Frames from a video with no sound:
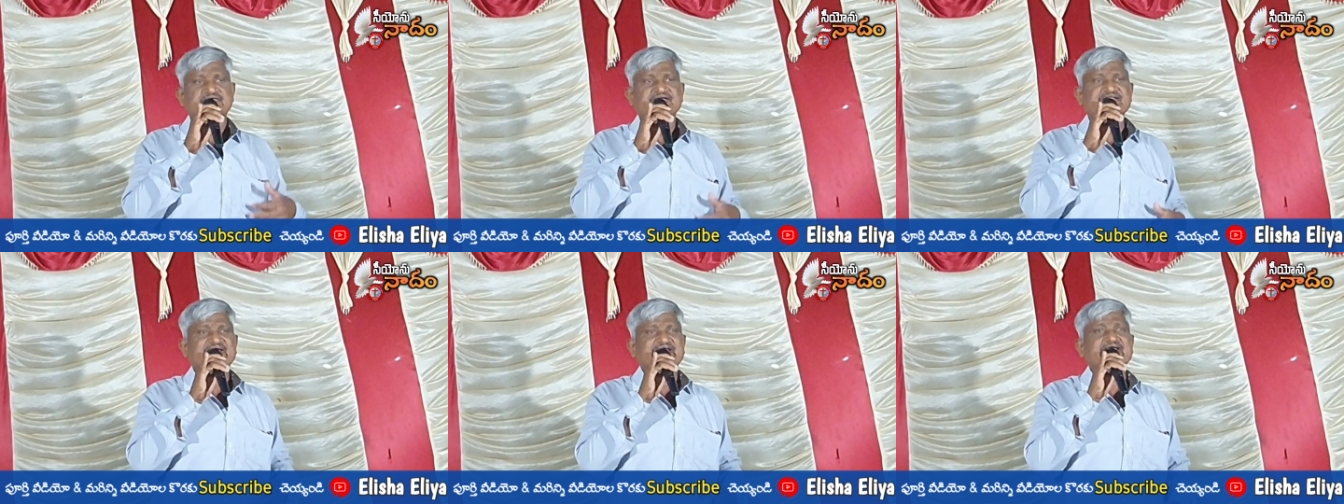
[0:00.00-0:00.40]

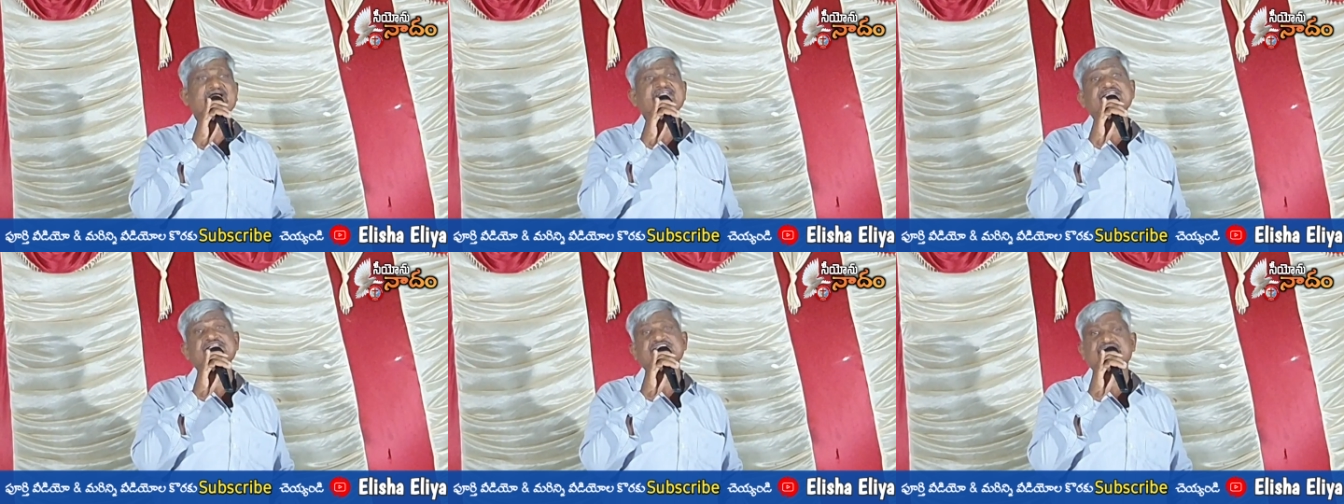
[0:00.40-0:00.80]

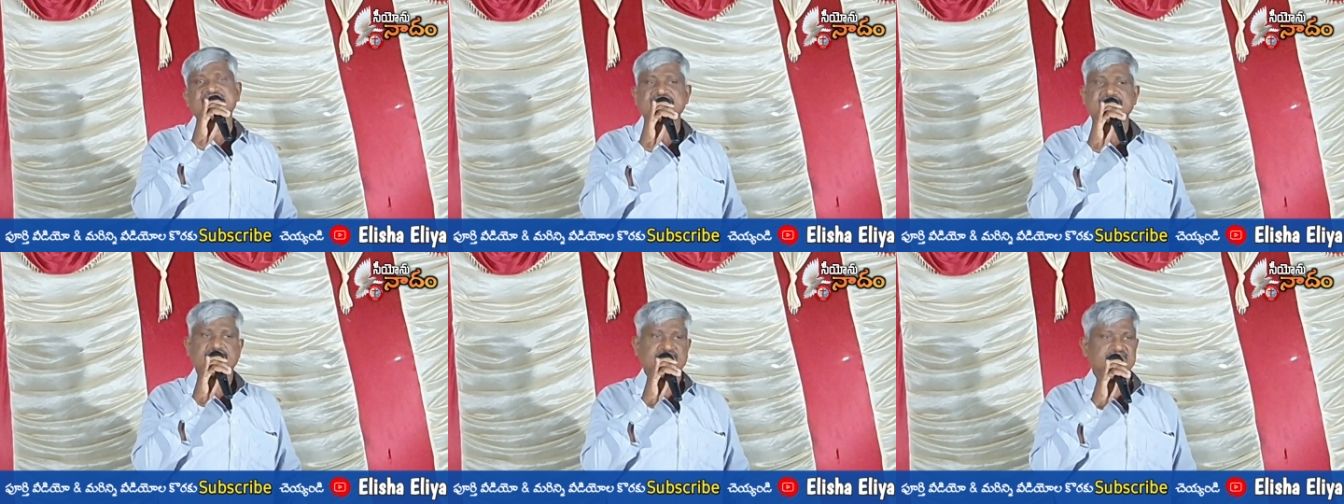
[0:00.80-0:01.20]
డకాటీలు
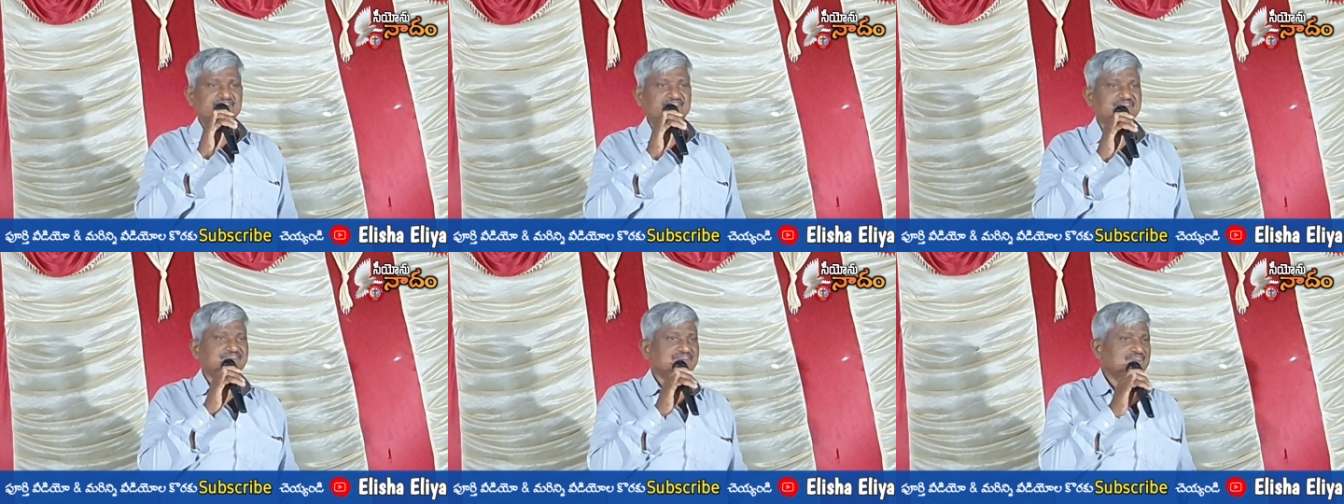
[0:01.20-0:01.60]
చేస్తారు
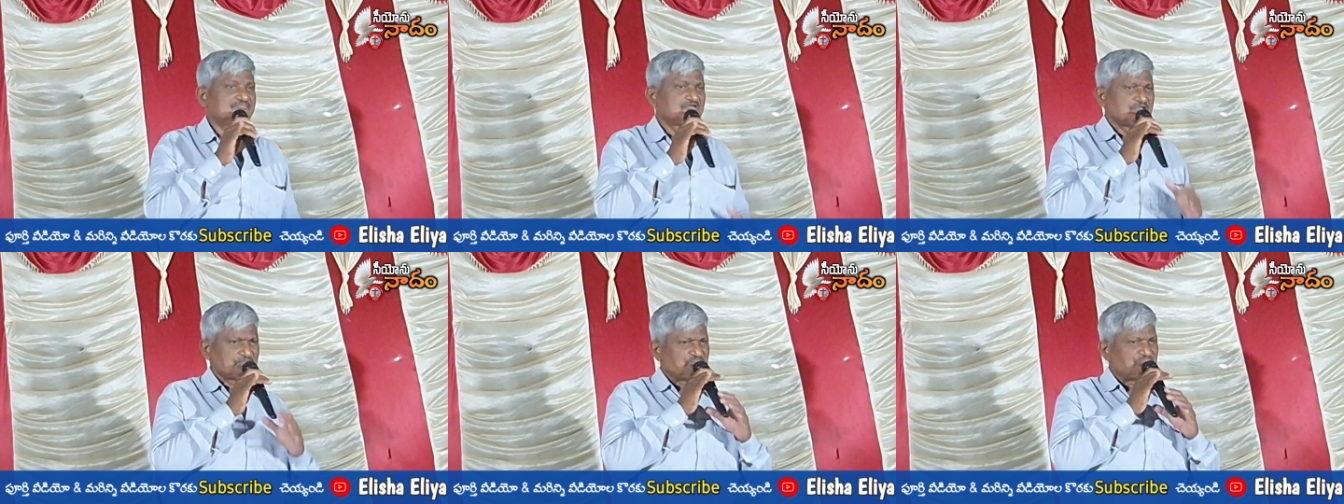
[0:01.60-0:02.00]

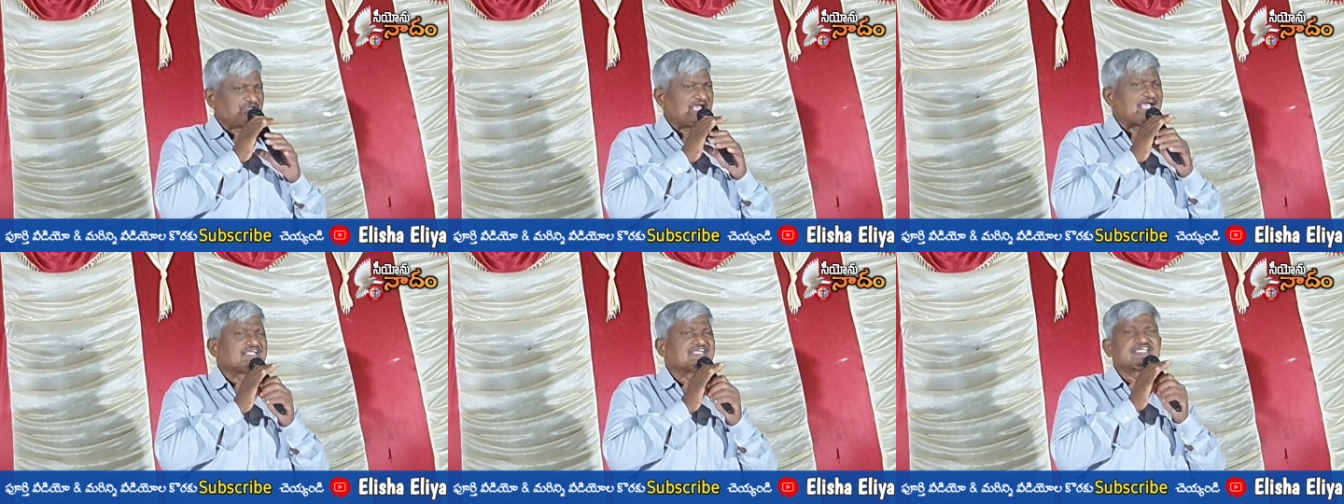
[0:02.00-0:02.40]

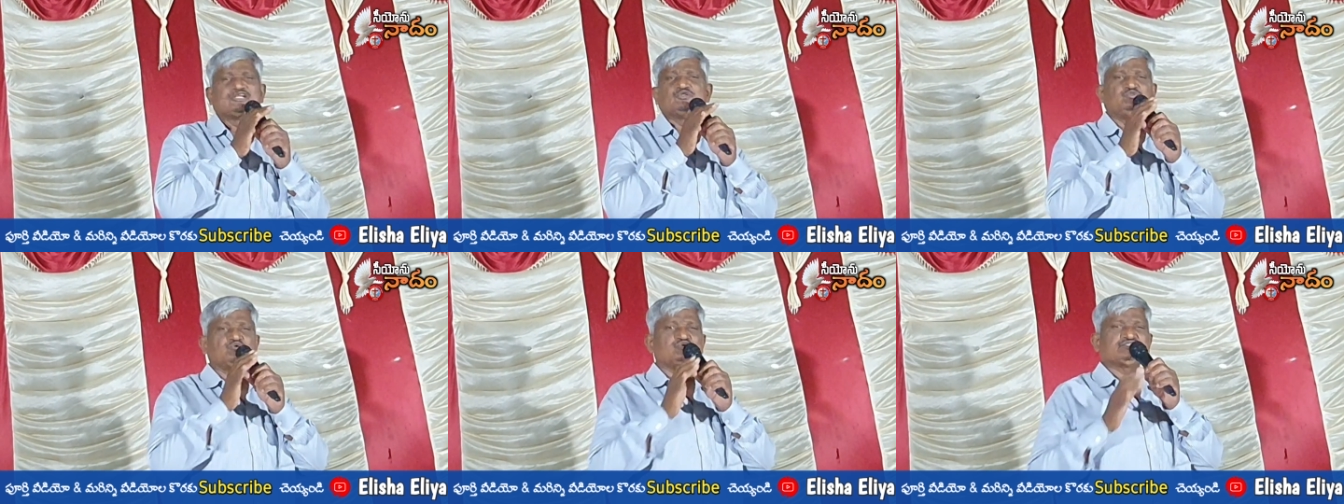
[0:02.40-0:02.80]

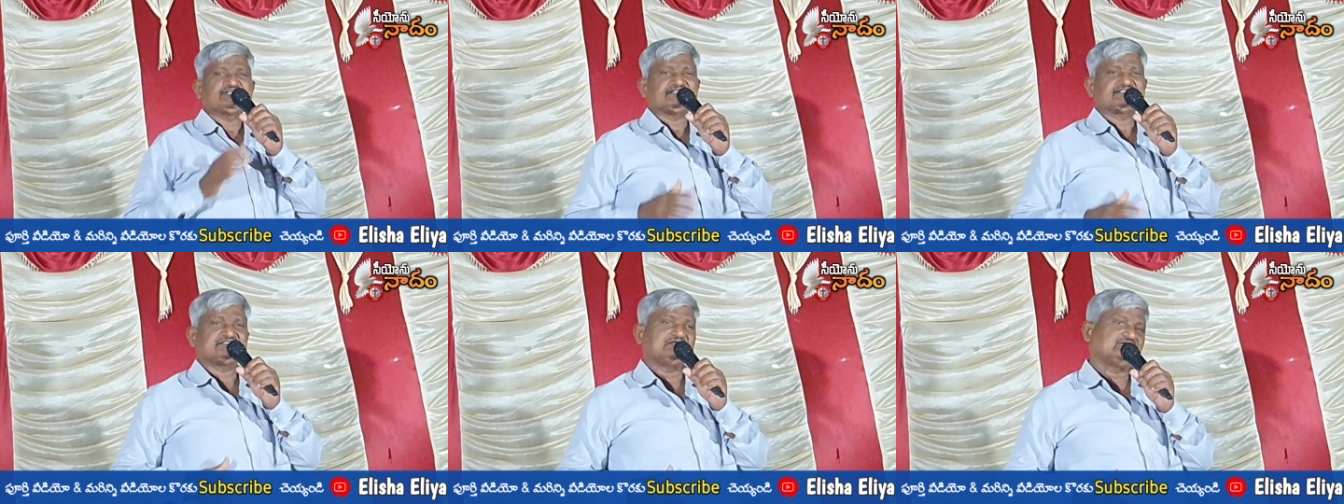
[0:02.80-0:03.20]
బ్యాంకులు
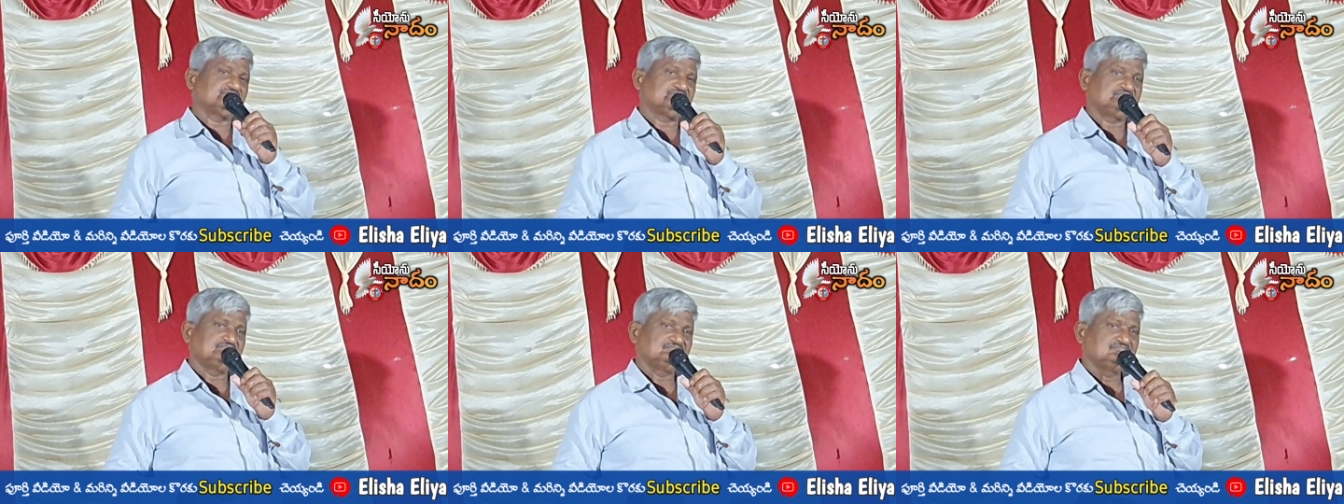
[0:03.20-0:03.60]
దోచేస్తారు
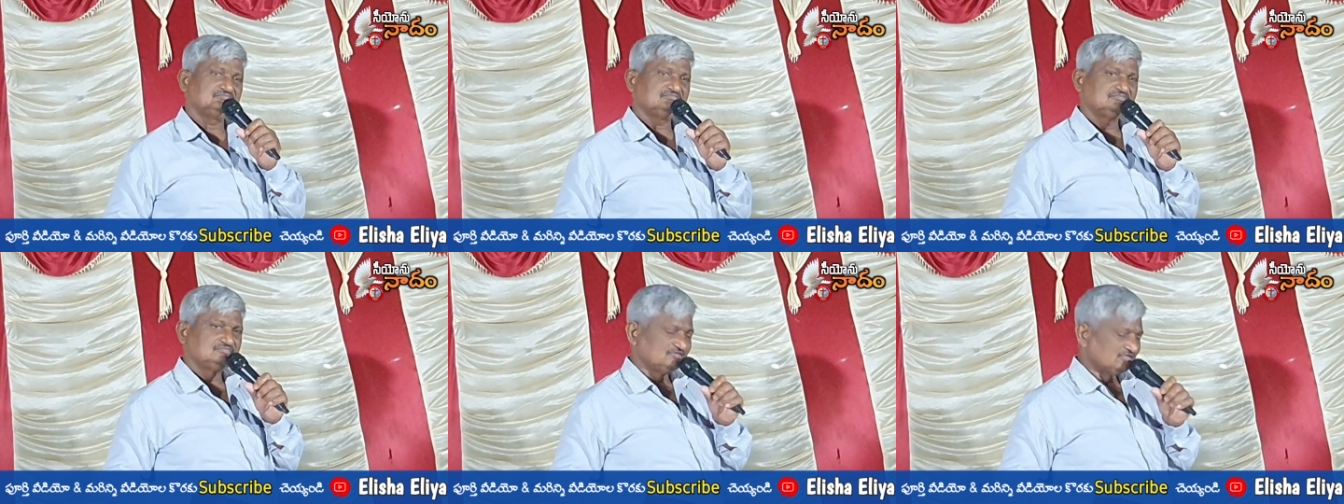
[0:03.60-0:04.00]

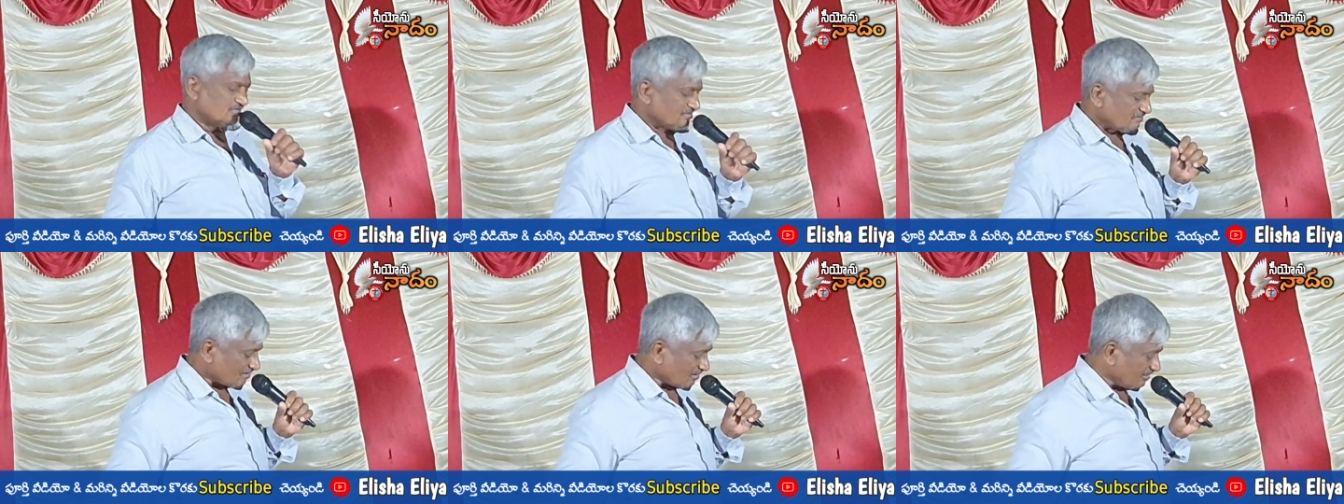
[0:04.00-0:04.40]

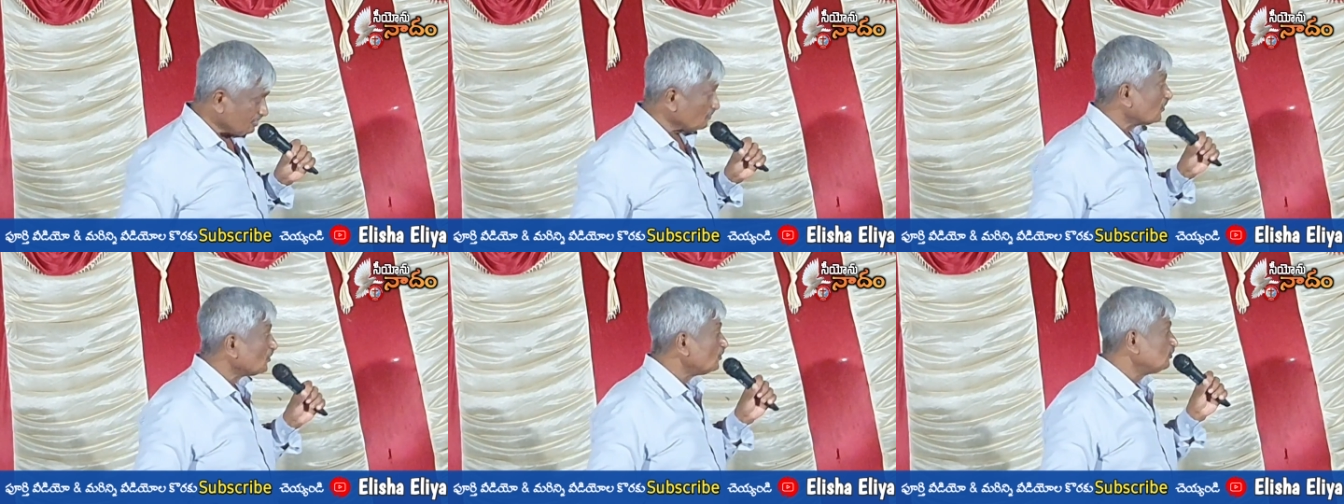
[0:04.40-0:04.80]
రైలు
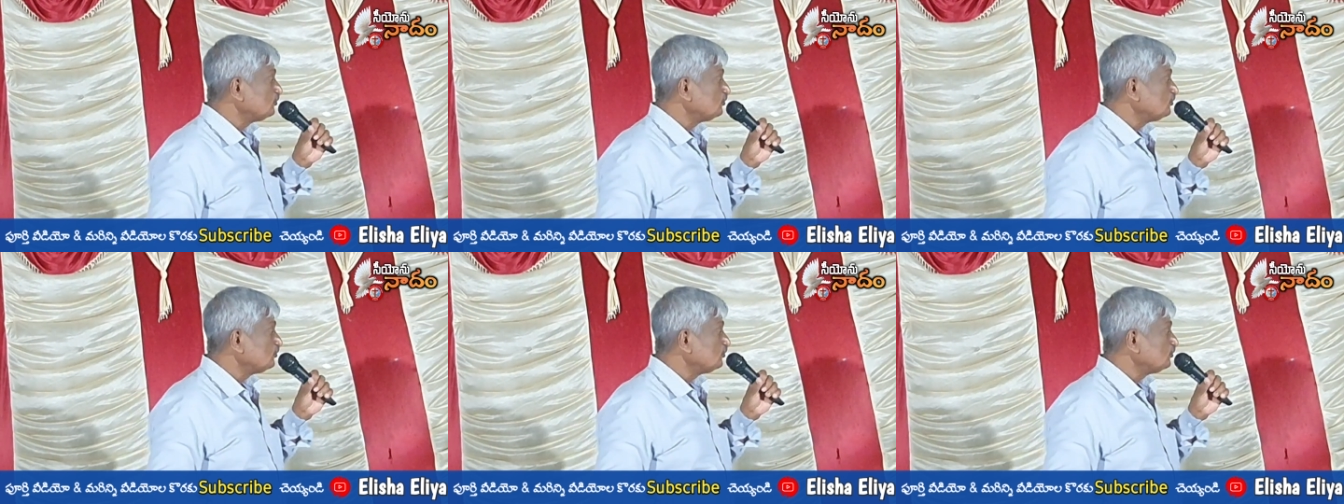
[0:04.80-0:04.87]
బండ్లు